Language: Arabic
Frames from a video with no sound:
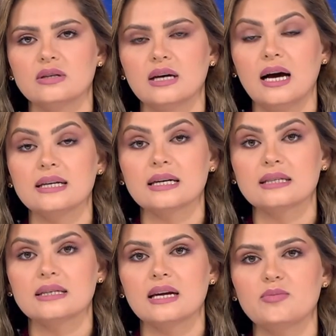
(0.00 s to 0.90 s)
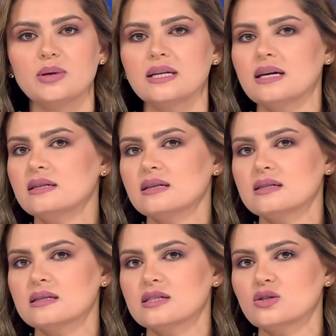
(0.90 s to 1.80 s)
عن اقتراب نادي
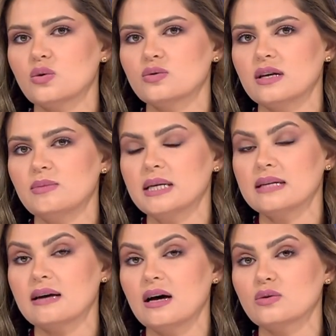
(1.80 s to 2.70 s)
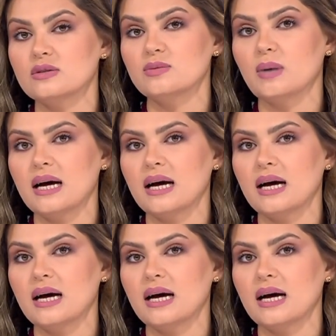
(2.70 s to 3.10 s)
النصر السعودي من التعاقد